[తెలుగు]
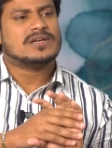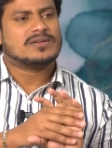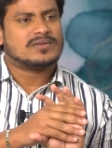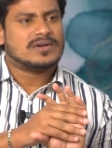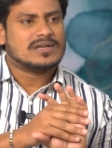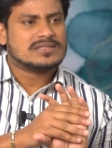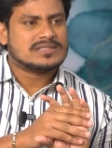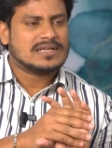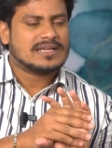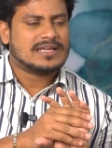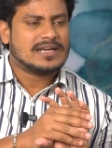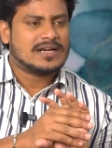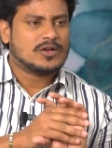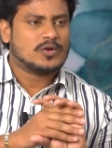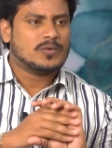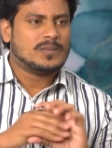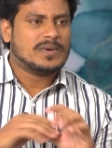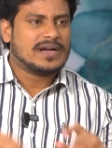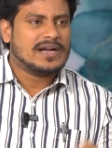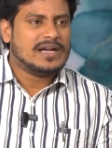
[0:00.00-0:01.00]
చేరుతున్నారు అసలు కిరణ్
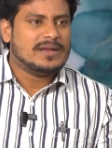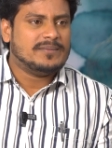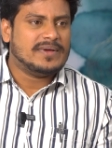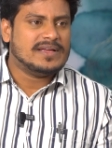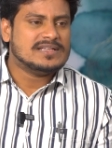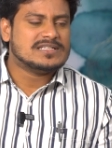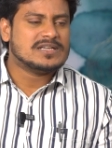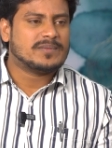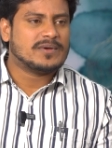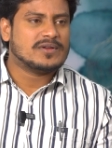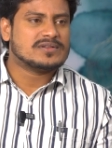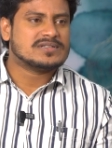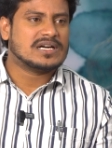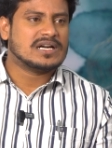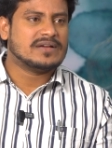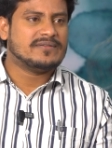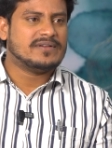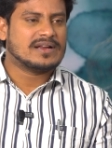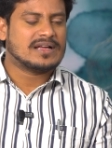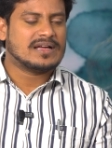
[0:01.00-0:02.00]
కుమార్ రెడ్డి బీజేపీలో
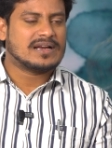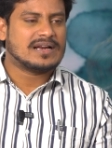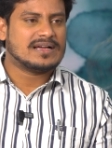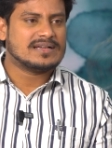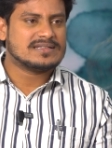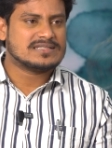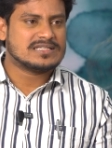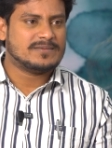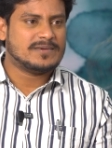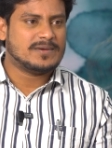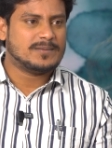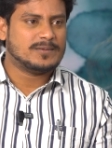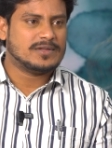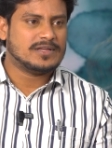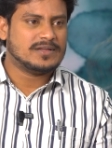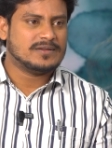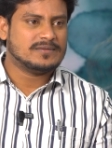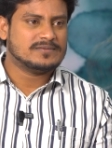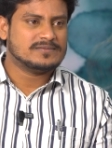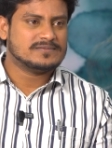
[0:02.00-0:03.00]
చేయడం వెనుక రహస్యం
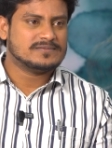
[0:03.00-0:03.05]
ఏముంది